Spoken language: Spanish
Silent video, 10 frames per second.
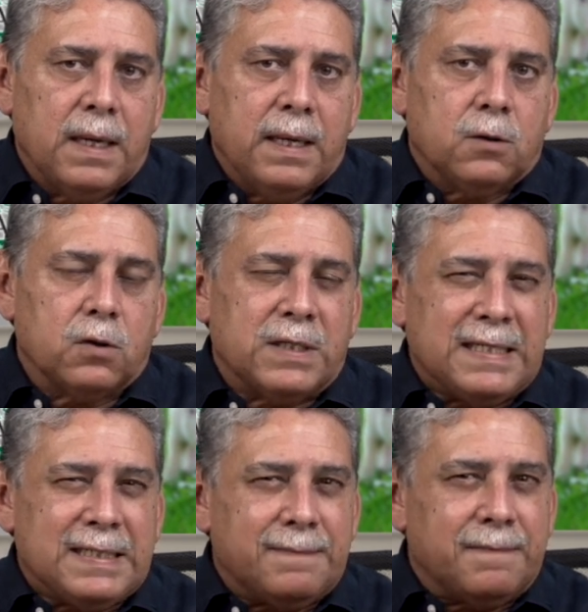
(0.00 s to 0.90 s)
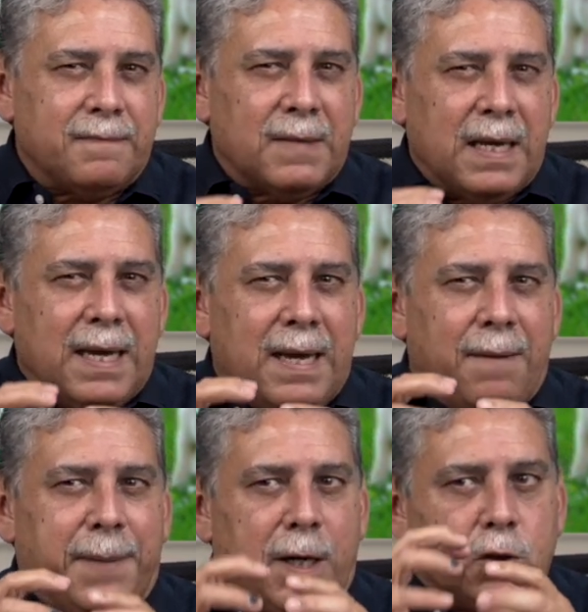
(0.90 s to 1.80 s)
Entonces,
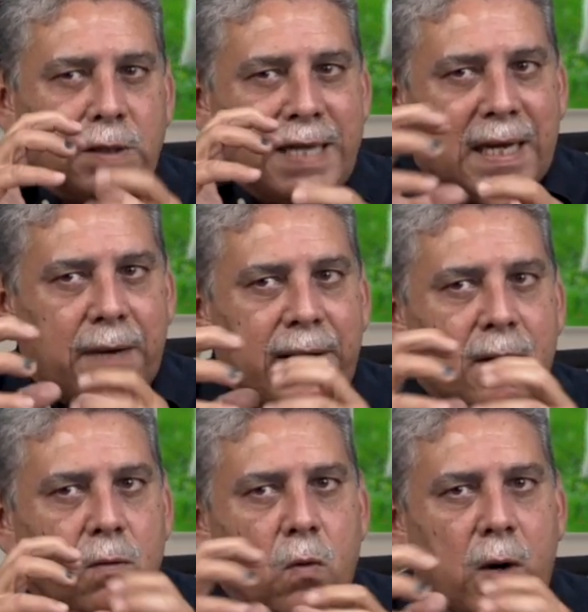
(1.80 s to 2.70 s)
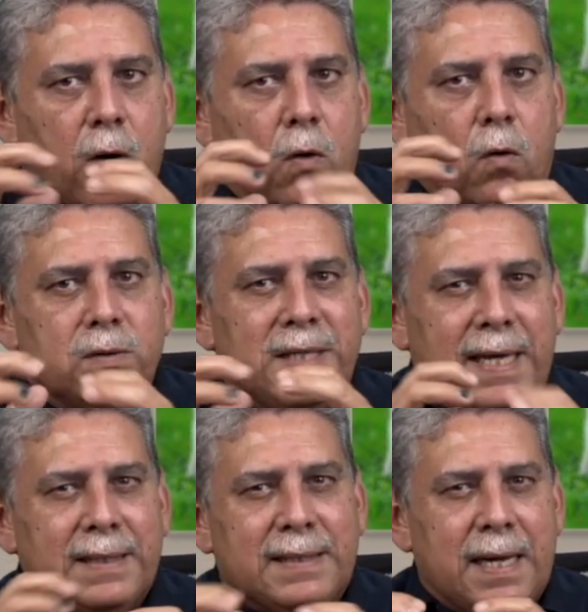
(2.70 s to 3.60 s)
pero eso tiene que ver un juego con
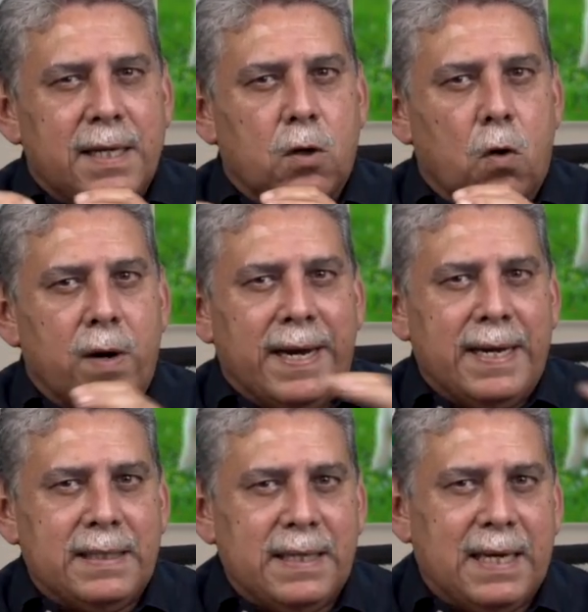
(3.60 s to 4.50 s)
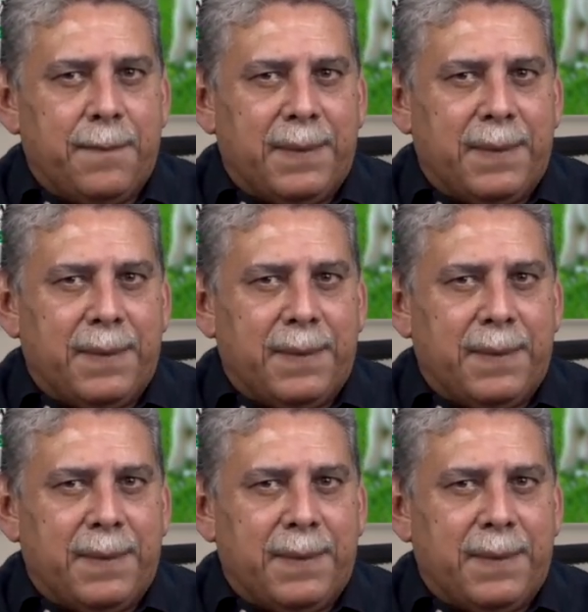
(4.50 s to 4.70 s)
dieta y con genética